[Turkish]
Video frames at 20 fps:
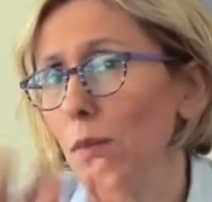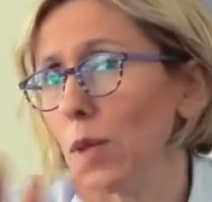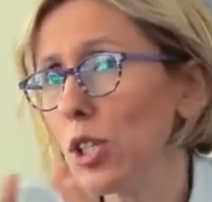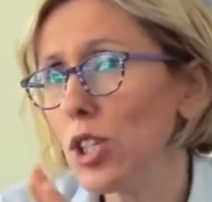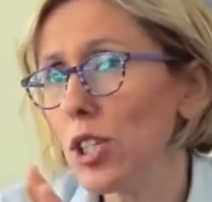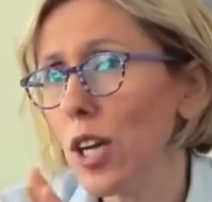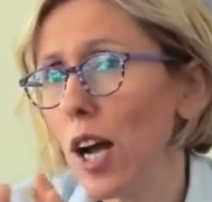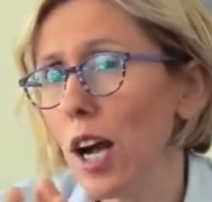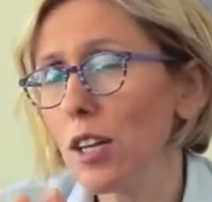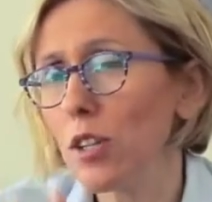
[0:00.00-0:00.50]

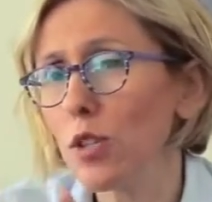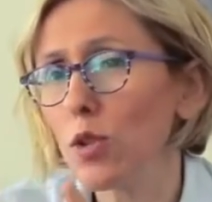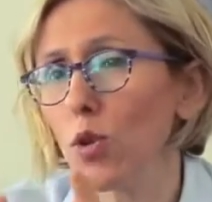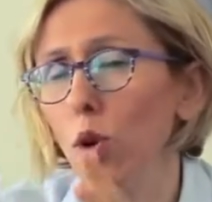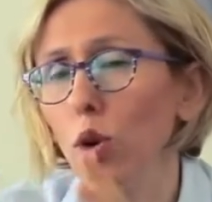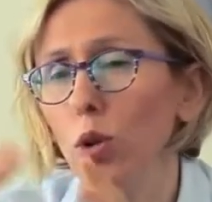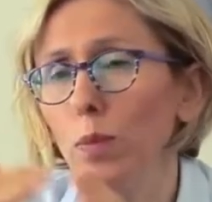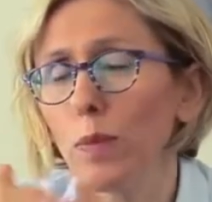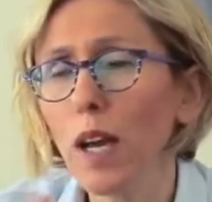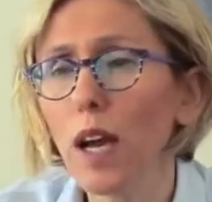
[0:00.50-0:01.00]
baş
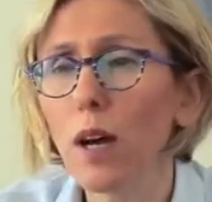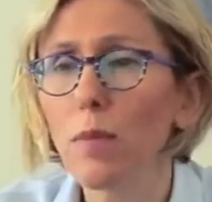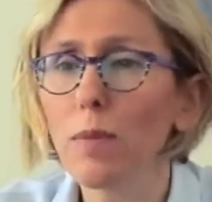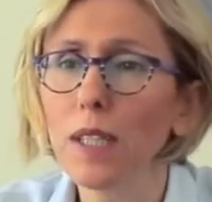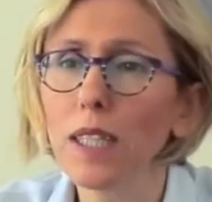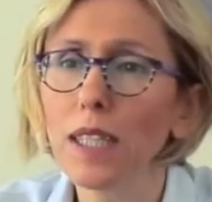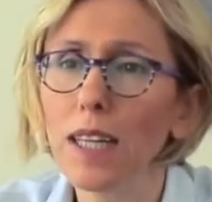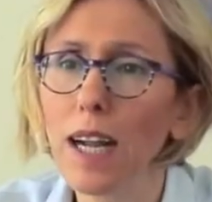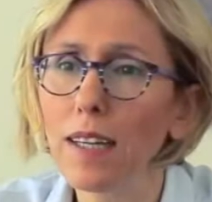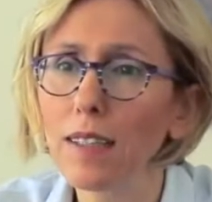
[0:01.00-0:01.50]
ağrısı
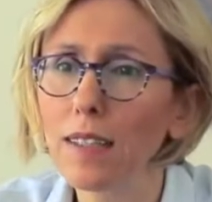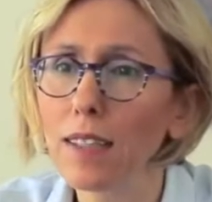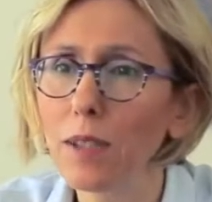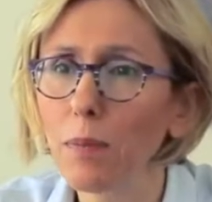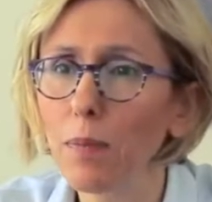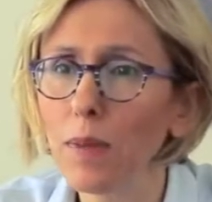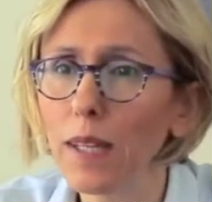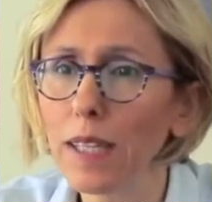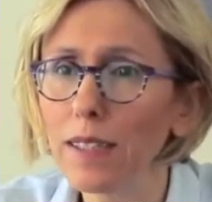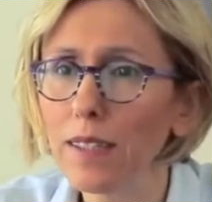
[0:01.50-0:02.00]
olmayan migren
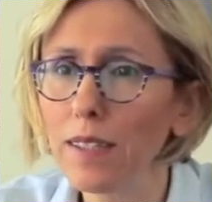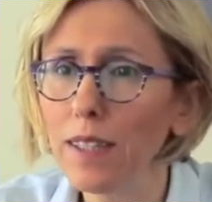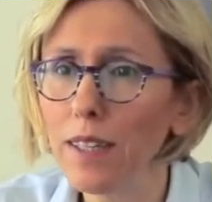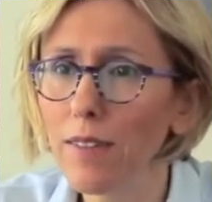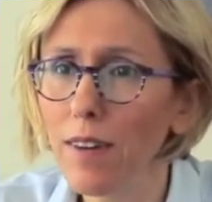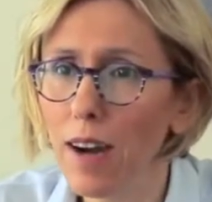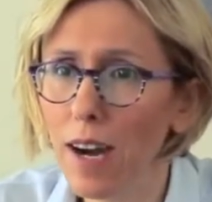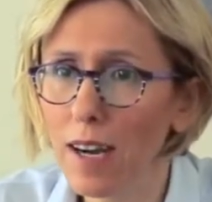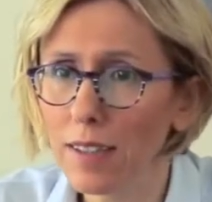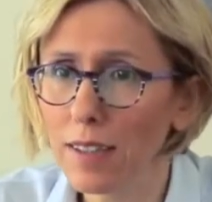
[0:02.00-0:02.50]
tipleri
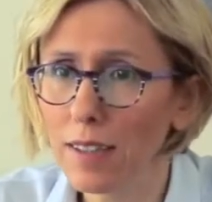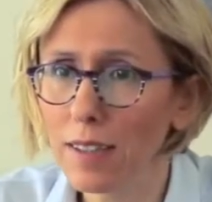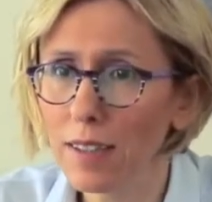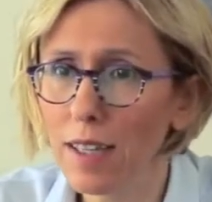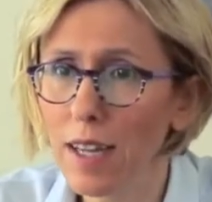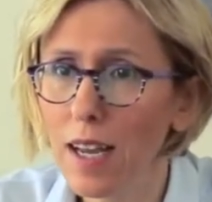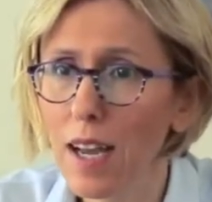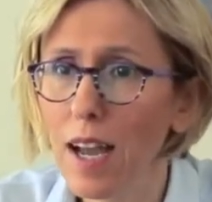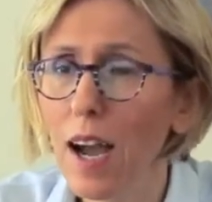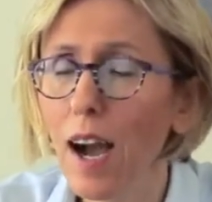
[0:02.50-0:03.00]
de
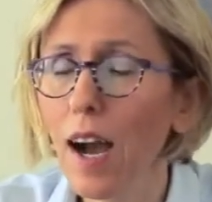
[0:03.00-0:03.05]
vardır.